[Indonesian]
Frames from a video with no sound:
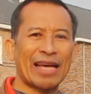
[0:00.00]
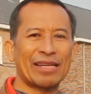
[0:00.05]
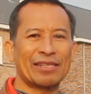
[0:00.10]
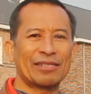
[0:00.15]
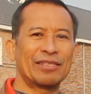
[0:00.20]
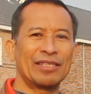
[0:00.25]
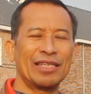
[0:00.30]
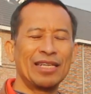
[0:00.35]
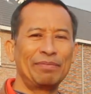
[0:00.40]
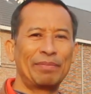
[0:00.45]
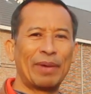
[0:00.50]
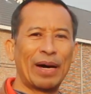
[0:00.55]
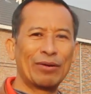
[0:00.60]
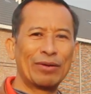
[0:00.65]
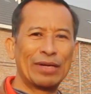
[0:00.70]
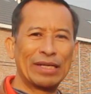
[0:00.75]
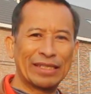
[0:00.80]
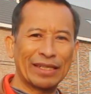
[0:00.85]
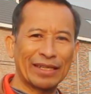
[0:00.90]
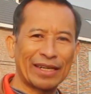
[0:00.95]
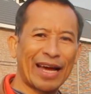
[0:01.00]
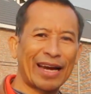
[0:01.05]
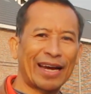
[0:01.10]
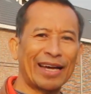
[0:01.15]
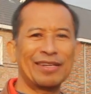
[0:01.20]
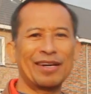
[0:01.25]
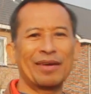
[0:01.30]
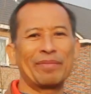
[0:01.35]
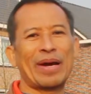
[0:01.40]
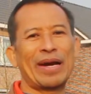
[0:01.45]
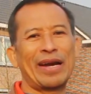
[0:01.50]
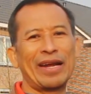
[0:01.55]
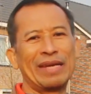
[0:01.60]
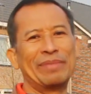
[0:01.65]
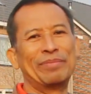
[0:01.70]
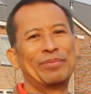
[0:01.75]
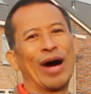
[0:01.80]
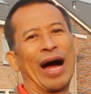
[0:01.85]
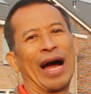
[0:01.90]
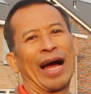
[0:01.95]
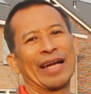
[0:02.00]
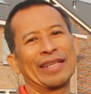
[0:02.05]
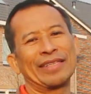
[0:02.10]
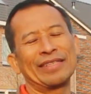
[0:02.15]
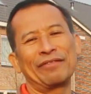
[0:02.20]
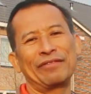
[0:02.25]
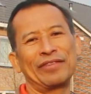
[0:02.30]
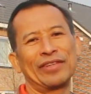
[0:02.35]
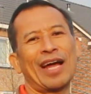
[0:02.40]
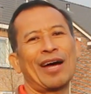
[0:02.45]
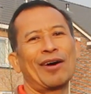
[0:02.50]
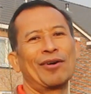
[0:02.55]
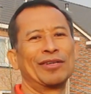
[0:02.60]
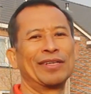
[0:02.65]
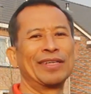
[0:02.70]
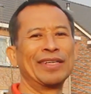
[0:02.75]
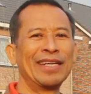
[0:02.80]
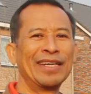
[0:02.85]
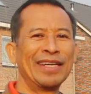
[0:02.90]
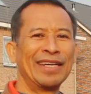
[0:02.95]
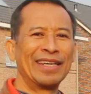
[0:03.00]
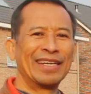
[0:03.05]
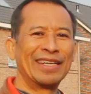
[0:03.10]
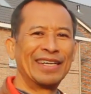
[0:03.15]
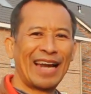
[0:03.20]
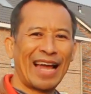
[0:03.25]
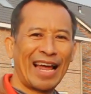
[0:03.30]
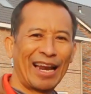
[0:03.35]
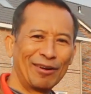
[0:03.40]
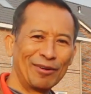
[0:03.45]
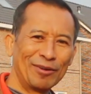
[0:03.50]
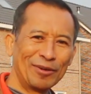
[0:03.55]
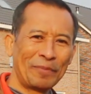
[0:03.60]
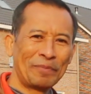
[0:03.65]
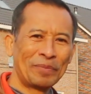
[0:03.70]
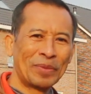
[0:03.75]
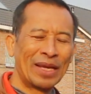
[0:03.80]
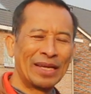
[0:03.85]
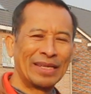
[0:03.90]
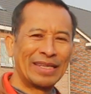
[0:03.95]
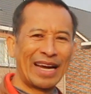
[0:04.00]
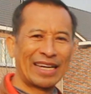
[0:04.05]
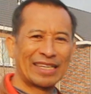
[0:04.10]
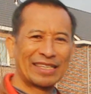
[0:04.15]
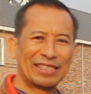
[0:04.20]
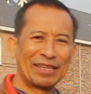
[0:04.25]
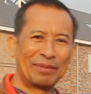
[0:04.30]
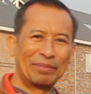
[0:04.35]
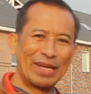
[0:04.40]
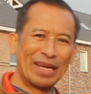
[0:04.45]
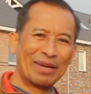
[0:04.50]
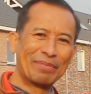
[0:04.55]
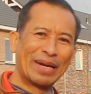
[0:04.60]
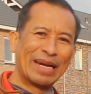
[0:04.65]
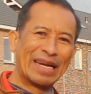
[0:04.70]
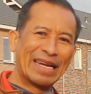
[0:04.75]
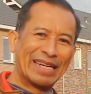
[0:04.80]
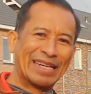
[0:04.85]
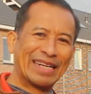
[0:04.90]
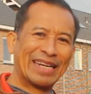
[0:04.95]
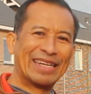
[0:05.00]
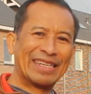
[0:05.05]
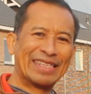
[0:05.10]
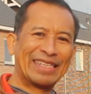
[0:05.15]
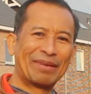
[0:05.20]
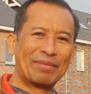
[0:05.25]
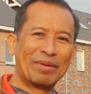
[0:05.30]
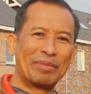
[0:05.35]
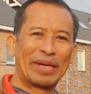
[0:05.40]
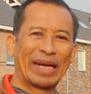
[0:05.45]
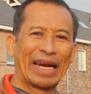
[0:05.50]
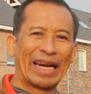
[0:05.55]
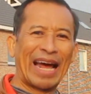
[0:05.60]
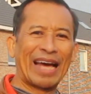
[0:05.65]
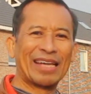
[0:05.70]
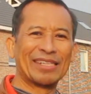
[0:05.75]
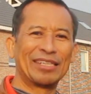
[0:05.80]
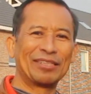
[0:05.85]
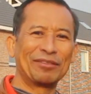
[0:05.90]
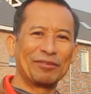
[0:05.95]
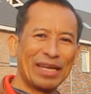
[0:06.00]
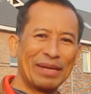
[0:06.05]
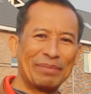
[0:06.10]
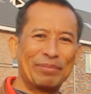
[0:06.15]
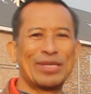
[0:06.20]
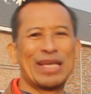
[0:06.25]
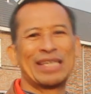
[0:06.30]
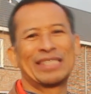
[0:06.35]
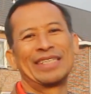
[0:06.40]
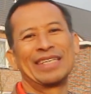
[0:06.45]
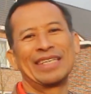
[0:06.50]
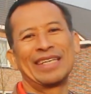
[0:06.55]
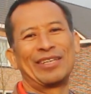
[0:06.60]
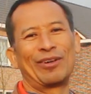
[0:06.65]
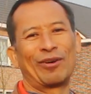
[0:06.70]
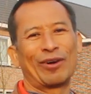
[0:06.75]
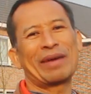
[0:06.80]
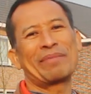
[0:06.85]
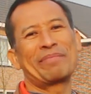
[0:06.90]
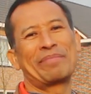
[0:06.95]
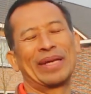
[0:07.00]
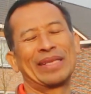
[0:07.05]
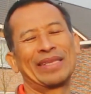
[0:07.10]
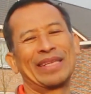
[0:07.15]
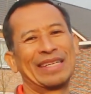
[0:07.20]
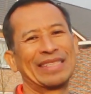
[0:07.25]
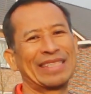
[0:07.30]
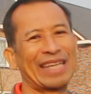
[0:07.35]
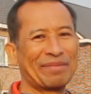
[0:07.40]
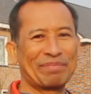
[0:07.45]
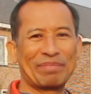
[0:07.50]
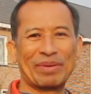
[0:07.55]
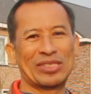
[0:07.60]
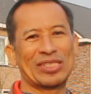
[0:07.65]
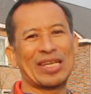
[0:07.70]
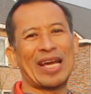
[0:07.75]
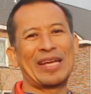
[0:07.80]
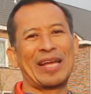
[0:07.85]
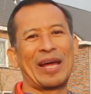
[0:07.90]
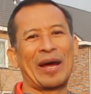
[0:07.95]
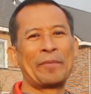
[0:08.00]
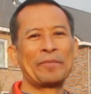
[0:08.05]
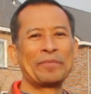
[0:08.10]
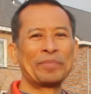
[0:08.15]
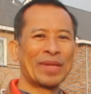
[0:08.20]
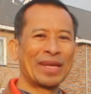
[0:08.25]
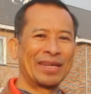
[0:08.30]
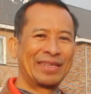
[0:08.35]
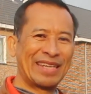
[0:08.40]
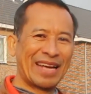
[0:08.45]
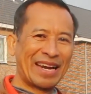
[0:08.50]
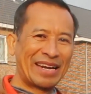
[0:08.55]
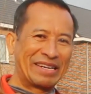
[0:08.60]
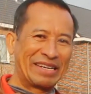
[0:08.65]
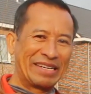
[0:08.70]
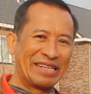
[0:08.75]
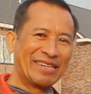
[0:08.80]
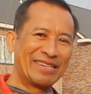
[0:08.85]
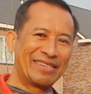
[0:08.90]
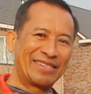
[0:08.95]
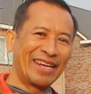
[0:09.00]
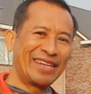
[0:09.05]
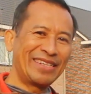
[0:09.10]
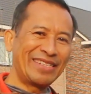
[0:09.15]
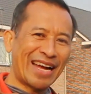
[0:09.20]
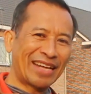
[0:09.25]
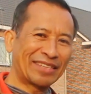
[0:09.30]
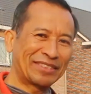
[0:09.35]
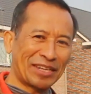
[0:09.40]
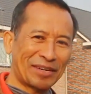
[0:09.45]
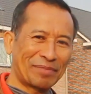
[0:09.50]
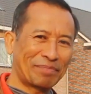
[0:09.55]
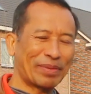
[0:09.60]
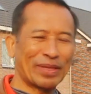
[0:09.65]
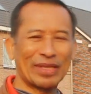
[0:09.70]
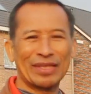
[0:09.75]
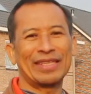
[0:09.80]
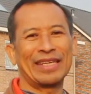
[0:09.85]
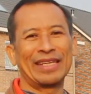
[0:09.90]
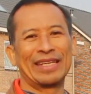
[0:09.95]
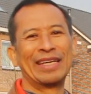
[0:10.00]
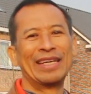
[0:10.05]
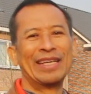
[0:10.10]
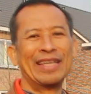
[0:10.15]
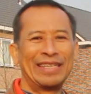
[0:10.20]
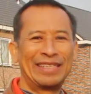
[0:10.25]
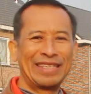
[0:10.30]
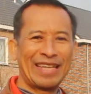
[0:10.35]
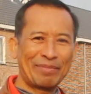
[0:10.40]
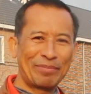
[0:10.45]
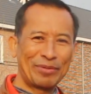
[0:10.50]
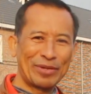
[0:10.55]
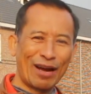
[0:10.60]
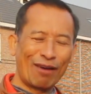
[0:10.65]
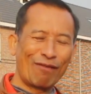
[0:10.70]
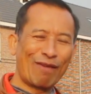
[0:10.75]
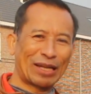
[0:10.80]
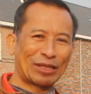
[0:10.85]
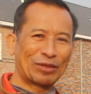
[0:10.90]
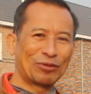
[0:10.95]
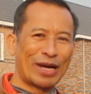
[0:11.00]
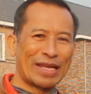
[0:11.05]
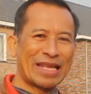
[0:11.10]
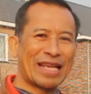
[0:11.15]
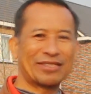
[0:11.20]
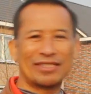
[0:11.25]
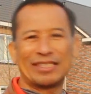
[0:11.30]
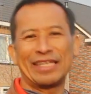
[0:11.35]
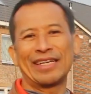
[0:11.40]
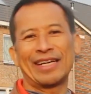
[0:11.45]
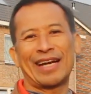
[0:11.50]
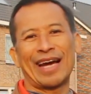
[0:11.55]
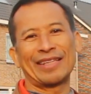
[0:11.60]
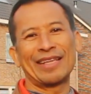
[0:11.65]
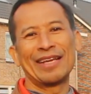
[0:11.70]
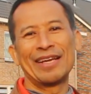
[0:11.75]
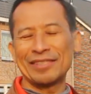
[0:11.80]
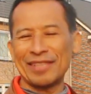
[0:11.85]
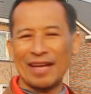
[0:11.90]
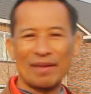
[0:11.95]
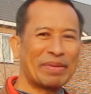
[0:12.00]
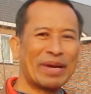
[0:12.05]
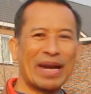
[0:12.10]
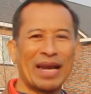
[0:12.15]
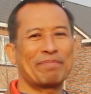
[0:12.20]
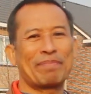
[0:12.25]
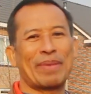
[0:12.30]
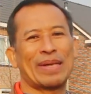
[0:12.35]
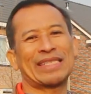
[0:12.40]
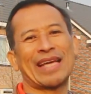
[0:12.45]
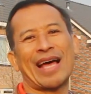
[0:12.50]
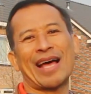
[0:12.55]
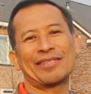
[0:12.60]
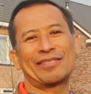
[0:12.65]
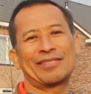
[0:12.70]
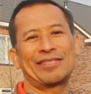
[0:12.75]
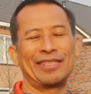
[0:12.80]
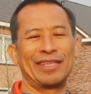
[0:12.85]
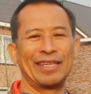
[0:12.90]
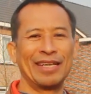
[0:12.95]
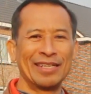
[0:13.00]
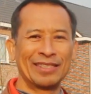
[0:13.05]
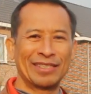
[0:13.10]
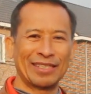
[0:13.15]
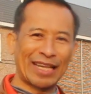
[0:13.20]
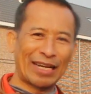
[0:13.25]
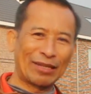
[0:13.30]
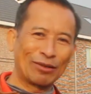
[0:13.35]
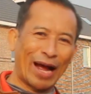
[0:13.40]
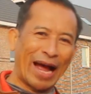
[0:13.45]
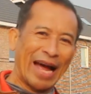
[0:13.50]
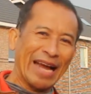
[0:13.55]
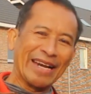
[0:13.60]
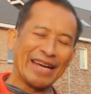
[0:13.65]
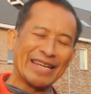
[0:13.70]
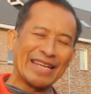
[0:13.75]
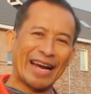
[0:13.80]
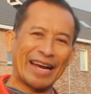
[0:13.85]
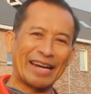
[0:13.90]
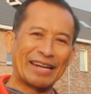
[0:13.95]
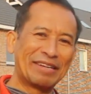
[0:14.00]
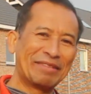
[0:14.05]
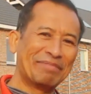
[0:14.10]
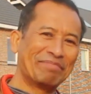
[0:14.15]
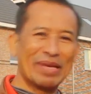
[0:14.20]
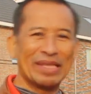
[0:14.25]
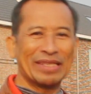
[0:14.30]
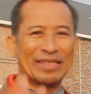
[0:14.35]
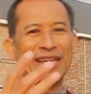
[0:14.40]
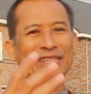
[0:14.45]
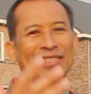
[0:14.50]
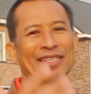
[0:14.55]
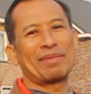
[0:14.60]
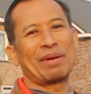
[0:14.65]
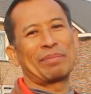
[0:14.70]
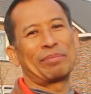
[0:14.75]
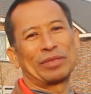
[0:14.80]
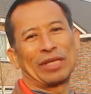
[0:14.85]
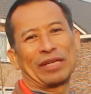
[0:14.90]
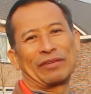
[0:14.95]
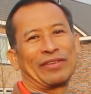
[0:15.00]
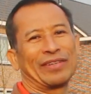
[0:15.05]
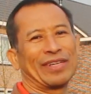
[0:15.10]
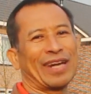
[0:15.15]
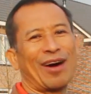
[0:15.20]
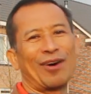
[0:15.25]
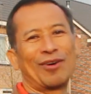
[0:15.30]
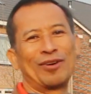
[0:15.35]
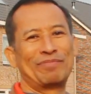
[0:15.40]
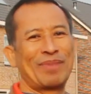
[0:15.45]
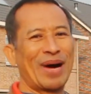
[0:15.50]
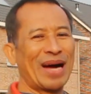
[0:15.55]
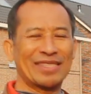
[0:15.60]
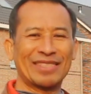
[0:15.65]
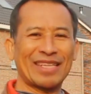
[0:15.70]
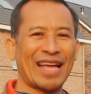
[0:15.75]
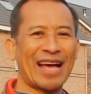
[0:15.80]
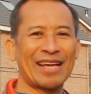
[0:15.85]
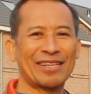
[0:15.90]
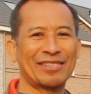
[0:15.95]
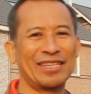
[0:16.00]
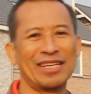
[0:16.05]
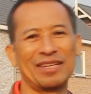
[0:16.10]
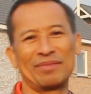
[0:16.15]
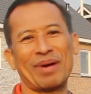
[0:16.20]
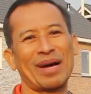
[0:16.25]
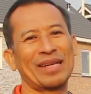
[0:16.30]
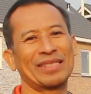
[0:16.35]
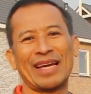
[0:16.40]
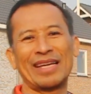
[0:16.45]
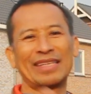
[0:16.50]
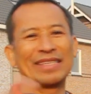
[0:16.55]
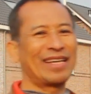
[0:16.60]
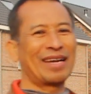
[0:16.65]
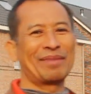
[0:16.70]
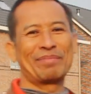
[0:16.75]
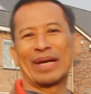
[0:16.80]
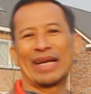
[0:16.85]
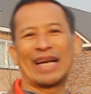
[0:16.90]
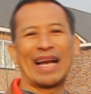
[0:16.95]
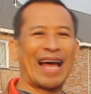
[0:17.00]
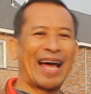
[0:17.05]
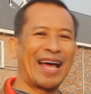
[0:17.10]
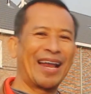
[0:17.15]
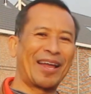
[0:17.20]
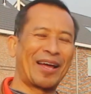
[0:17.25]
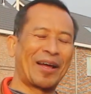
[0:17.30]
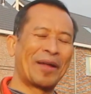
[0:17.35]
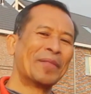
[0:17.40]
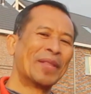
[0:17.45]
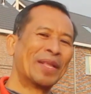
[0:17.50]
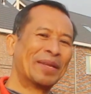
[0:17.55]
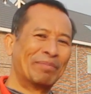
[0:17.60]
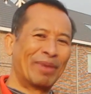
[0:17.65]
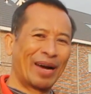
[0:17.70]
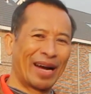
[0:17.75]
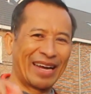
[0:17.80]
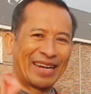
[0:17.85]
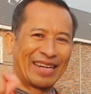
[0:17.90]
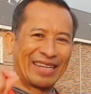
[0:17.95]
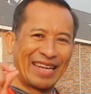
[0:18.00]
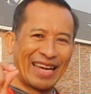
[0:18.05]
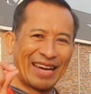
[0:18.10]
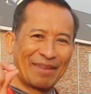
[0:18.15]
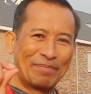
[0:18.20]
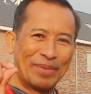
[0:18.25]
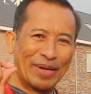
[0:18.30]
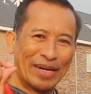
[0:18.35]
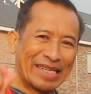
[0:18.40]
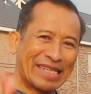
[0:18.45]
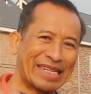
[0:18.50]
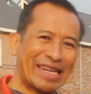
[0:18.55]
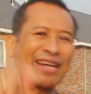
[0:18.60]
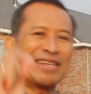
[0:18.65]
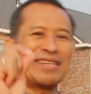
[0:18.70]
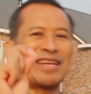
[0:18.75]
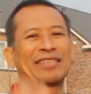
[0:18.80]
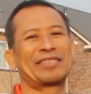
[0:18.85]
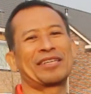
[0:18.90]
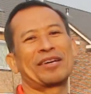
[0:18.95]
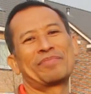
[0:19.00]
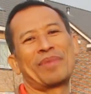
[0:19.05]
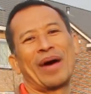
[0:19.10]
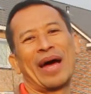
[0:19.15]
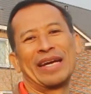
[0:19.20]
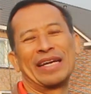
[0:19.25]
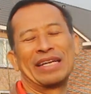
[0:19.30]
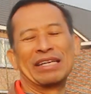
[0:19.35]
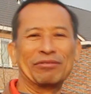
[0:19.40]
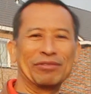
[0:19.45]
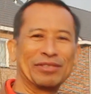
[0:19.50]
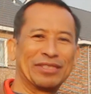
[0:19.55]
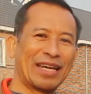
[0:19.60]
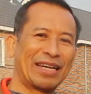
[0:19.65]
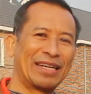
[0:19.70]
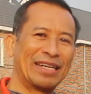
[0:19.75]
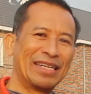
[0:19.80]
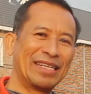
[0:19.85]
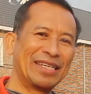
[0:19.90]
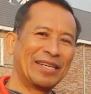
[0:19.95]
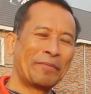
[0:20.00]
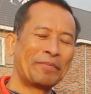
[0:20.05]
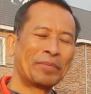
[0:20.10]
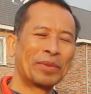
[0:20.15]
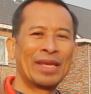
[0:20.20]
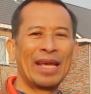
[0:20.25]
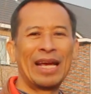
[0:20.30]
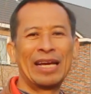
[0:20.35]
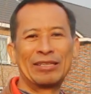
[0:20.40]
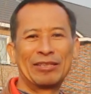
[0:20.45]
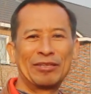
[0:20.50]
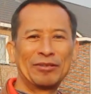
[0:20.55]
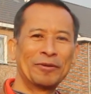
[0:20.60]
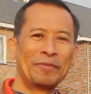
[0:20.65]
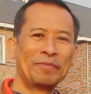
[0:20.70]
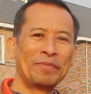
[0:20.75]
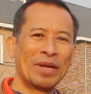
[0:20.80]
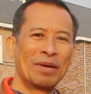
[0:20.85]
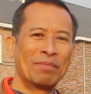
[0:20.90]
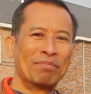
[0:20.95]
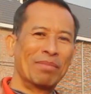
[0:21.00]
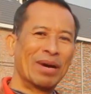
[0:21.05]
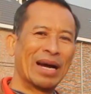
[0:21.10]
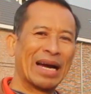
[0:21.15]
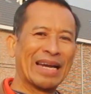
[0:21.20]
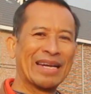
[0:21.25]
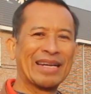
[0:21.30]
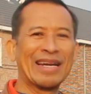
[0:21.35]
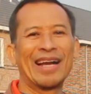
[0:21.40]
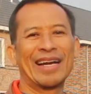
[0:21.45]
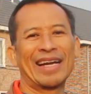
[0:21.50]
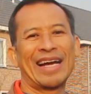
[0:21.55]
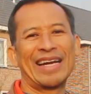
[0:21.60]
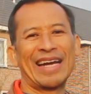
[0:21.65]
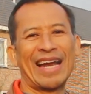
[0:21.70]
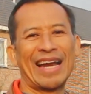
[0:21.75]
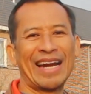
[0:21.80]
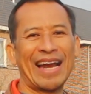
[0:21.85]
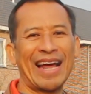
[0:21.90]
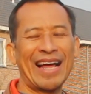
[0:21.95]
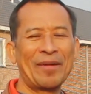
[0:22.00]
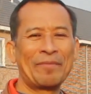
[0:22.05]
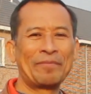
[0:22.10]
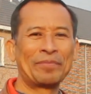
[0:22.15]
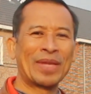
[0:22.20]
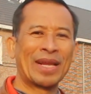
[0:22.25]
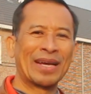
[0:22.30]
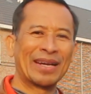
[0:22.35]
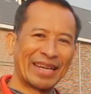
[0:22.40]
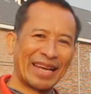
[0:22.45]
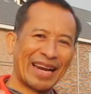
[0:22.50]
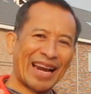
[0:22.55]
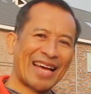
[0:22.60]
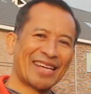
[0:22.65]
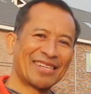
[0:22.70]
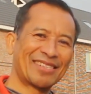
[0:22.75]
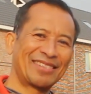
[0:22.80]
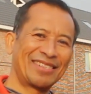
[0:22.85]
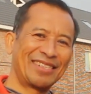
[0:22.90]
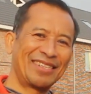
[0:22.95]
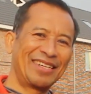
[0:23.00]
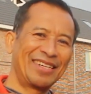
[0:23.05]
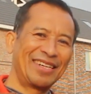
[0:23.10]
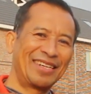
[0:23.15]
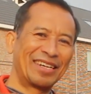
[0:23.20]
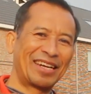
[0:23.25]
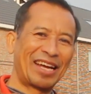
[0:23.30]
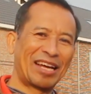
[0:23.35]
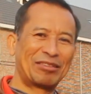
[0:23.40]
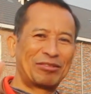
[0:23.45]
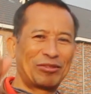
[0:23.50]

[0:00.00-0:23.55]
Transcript: asi baru diserahkan kepada ibu angkatnya Firaun. Lalu yang sebenarnya mendidik dia memberikan ASI itu ibunya sendiri Yokebet yang saya percaya dia didik yang terpenting. Dia punya waktu hanya singkat sampai lepas ASI. Setelah itu anaknya akan diminta sama putri Firaun, bangsa asing, bangsa yang tidak mengenal Allah. Maka dia berikan yang terbaik di usia dini yaitu mengenal kak anak relasi dengan